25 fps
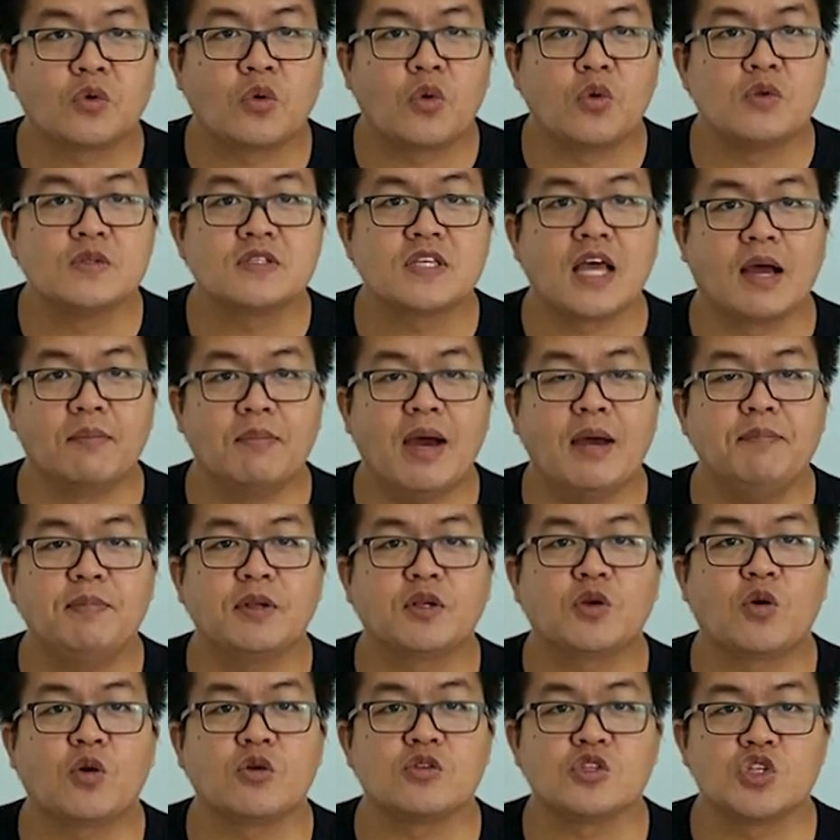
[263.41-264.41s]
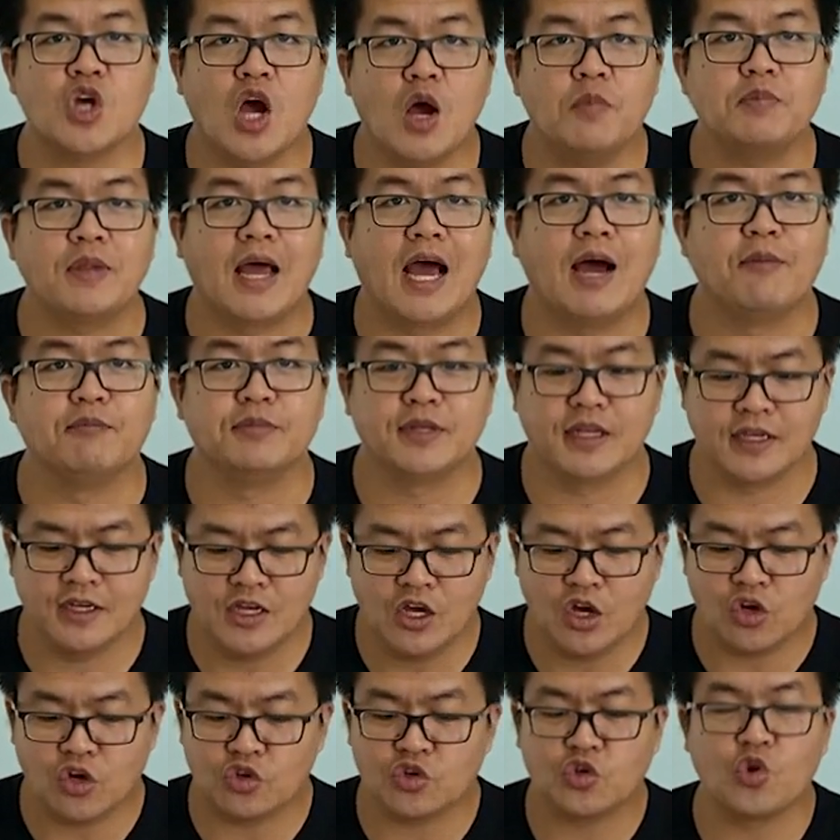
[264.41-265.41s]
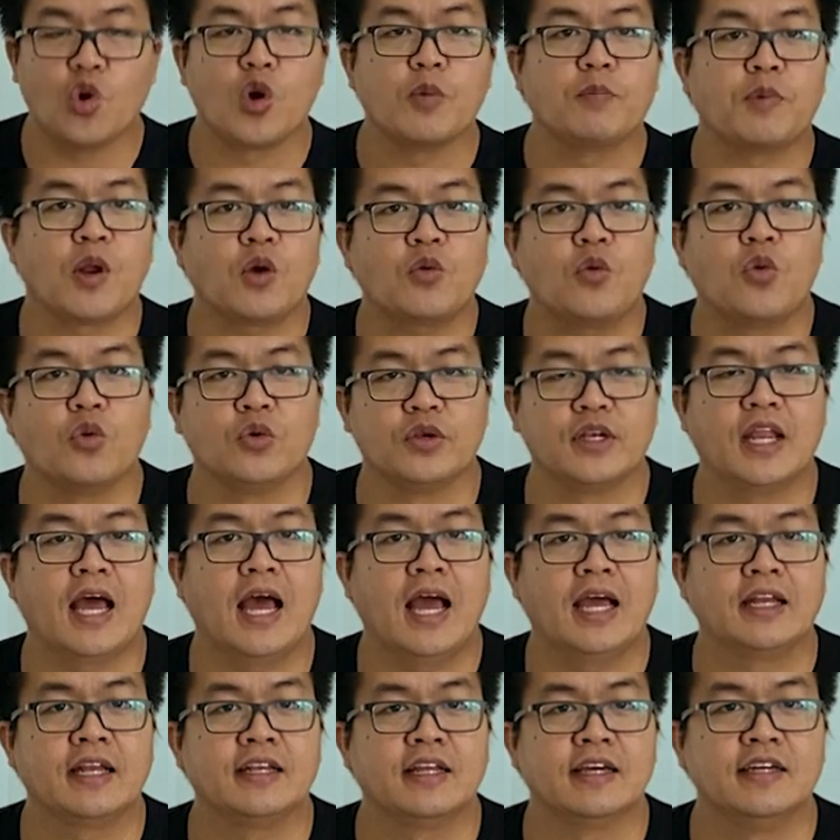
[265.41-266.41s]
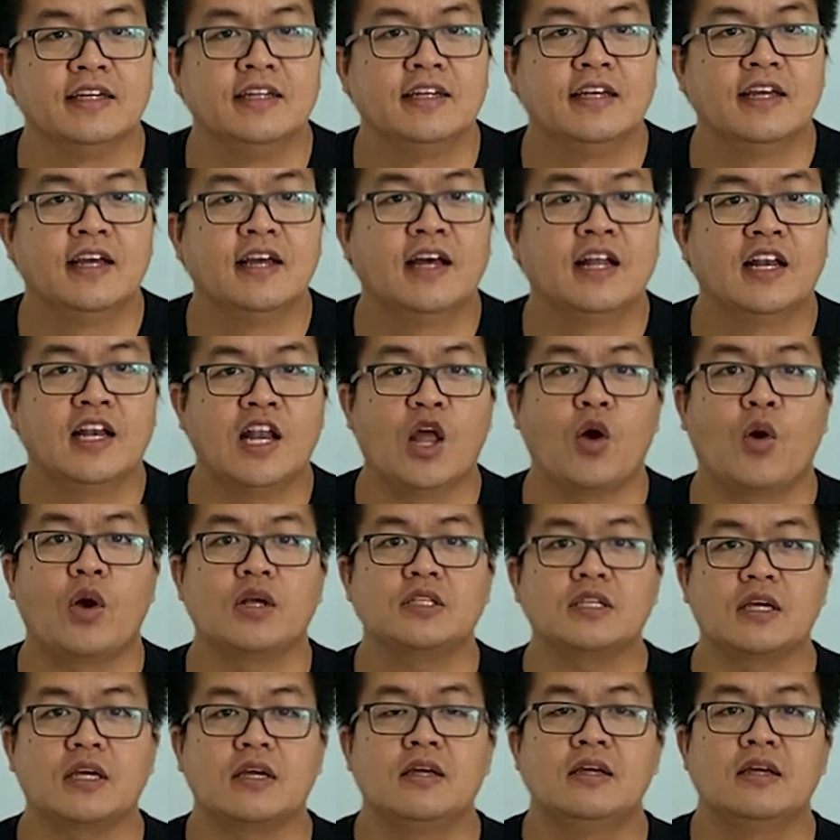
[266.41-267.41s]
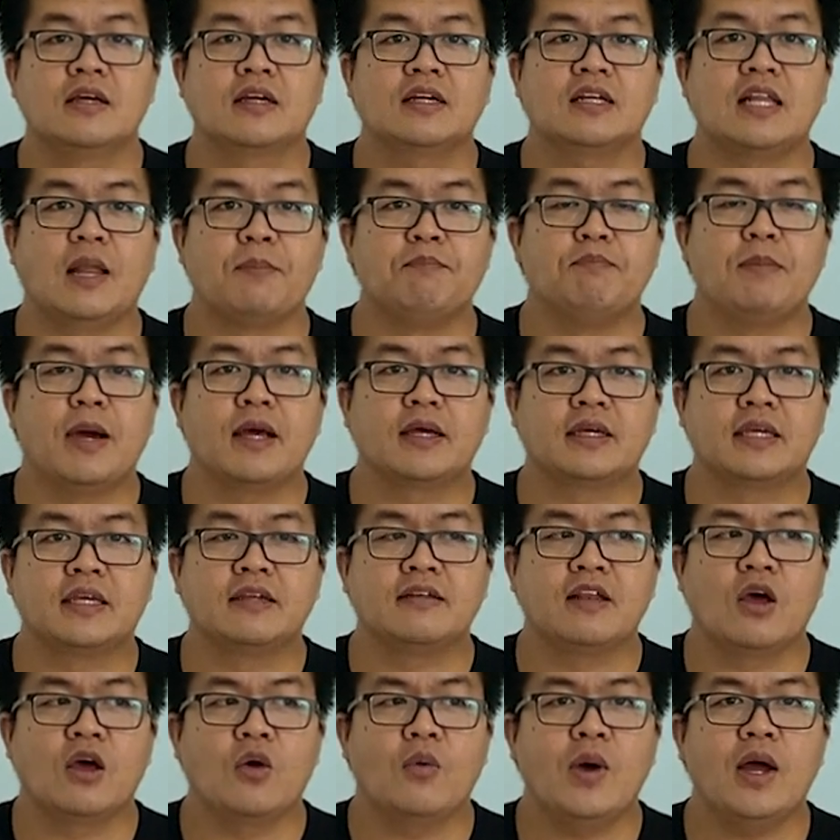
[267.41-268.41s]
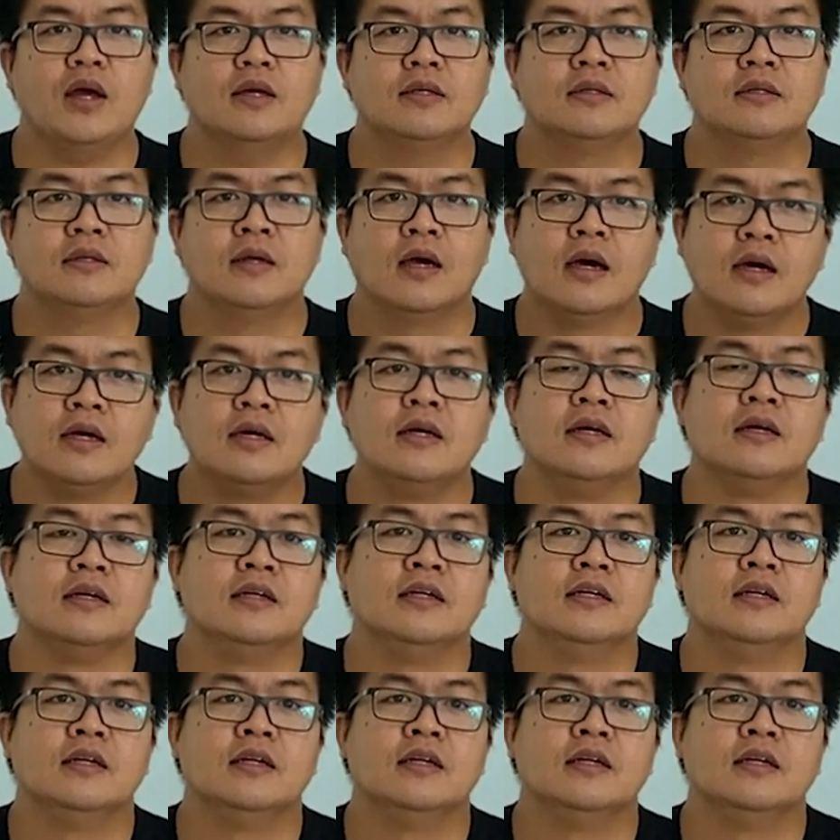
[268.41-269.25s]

คุณสามารถเป็นคนชอบธรรมเนี่ยโดยพระคุณได้เนี่ย เราก็จะกลับมาคิดแล้วว่า เออ